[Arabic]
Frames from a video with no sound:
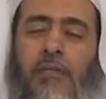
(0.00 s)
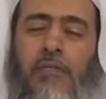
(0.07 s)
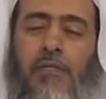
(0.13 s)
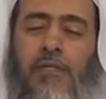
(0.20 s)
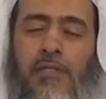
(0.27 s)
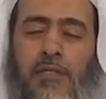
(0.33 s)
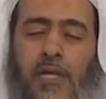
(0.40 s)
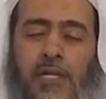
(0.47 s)

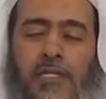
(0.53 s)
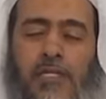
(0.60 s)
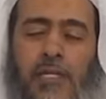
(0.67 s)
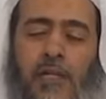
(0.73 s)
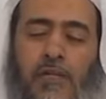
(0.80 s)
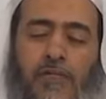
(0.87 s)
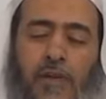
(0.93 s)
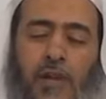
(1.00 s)
من درس
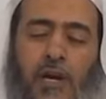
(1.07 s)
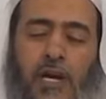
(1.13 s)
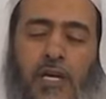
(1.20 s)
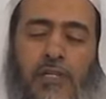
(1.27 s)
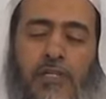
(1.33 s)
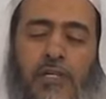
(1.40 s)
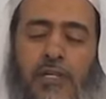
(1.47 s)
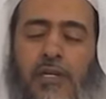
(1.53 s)

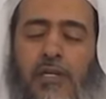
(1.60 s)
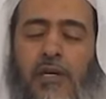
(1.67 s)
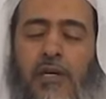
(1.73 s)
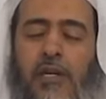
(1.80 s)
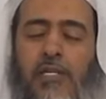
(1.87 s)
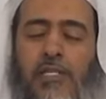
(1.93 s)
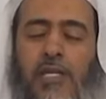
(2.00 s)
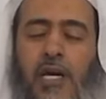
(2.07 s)
الفرائض
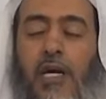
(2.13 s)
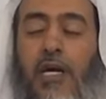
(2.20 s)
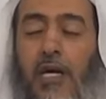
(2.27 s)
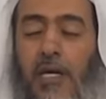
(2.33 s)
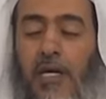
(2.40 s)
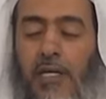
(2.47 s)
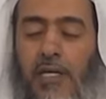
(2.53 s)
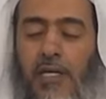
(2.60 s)

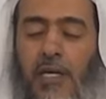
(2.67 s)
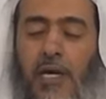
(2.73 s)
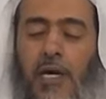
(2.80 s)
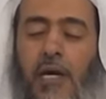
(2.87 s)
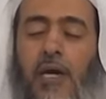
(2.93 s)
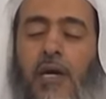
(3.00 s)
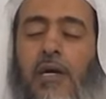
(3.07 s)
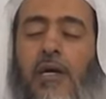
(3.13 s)
رجع
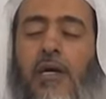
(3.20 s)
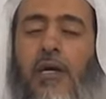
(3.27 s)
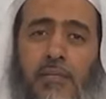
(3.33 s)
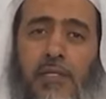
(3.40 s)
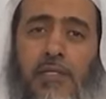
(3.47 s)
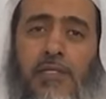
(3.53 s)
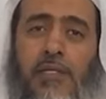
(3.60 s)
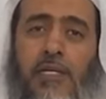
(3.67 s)
إلى
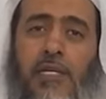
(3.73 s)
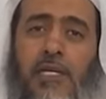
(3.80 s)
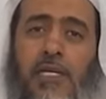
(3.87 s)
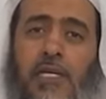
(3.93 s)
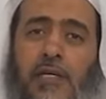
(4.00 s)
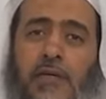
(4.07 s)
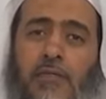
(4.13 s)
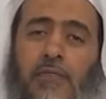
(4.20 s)

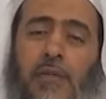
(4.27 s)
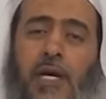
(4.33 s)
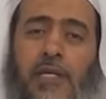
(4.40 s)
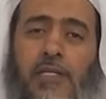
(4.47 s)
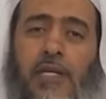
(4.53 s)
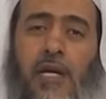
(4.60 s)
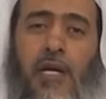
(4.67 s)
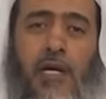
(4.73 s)
منزله
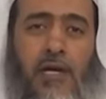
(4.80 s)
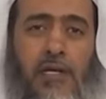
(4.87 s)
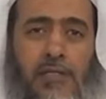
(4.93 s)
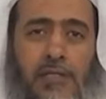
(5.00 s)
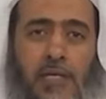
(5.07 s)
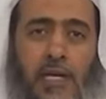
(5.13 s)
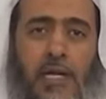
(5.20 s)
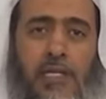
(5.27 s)
بعد
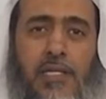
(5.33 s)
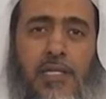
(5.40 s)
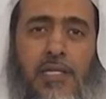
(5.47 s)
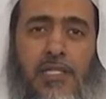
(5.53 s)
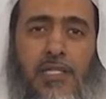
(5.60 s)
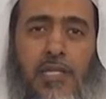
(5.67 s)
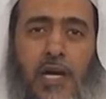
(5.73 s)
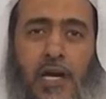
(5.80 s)
صلاة
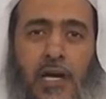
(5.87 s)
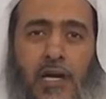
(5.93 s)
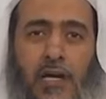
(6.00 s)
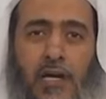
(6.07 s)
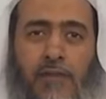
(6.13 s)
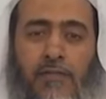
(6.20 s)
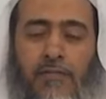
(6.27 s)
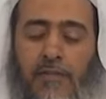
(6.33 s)
العشاء
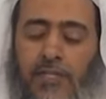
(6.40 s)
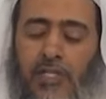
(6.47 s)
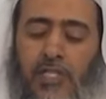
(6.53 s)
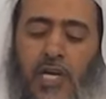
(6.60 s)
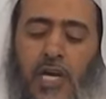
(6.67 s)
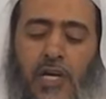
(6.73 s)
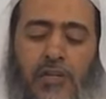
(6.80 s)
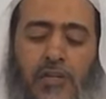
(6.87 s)

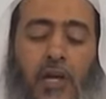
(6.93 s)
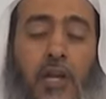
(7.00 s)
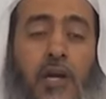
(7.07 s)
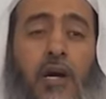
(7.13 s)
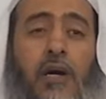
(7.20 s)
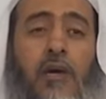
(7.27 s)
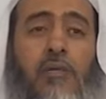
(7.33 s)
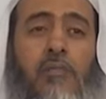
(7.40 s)

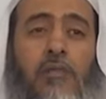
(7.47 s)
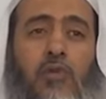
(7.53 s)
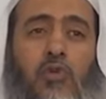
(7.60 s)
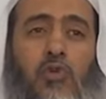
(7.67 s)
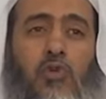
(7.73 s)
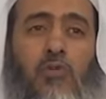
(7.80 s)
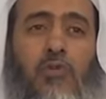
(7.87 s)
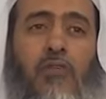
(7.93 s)
فاستحضر من
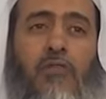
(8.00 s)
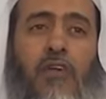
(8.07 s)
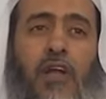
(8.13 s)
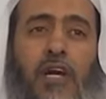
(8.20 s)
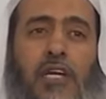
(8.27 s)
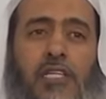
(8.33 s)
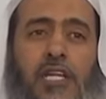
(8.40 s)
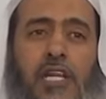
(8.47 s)
كتب
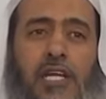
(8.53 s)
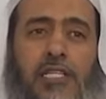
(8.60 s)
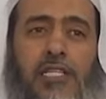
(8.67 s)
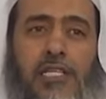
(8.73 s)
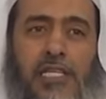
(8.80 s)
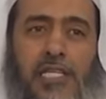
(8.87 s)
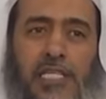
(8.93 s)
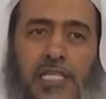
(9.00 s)
الفرائض
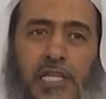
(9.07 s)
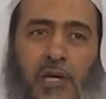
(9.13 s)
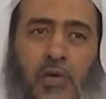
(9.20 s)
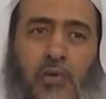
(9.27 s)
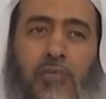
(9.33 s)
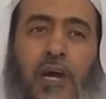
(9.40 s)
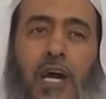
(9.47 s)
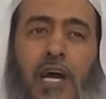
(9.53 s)
التي
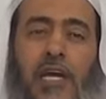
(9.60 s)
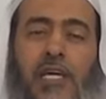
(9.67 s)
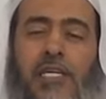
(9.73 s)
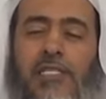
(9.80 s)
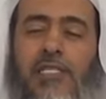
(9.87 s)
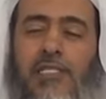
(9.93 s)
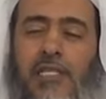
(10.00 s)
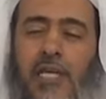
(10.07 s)
عنده ما
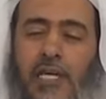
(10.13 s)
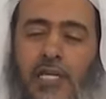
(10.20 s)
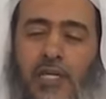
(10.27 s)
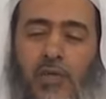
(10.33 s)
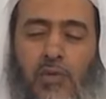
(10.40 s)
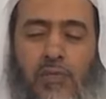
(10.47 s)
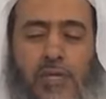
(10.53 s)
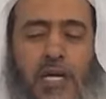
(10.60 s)

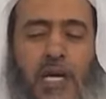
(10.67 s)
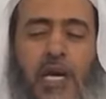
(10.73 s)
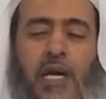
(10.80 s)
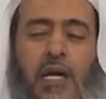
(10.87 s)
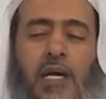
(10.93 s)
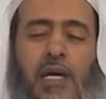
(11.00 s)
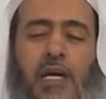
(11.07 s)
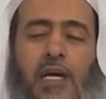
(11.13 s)
يستعين
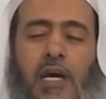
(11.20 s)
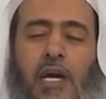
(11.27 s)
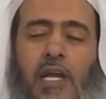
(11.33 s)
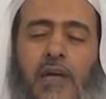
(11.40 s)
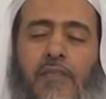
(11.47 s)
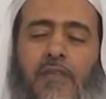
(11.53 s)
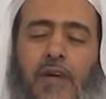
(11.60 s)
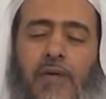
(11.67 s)
بها
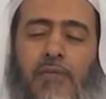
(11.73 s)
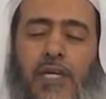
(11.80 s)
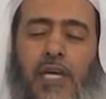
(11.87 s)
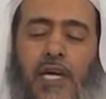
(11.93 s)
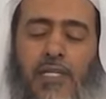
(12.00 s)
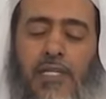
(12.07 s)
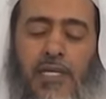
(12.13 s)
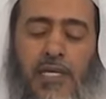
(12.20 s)
على فهم
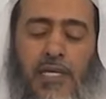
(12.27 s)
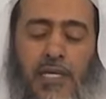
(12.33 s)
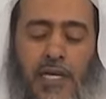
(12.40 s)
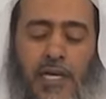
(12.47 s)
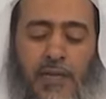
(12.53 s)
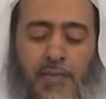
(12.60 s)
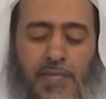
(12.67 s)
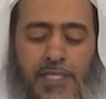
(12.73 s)
هذه
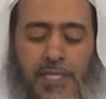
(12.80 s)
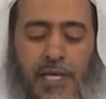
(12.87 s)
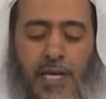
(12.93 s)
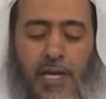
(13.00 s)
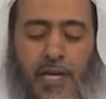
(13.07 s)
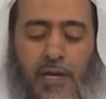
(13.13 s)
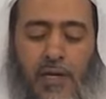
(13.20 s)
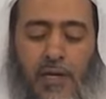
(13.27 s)

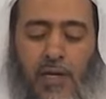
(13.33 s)
المسألة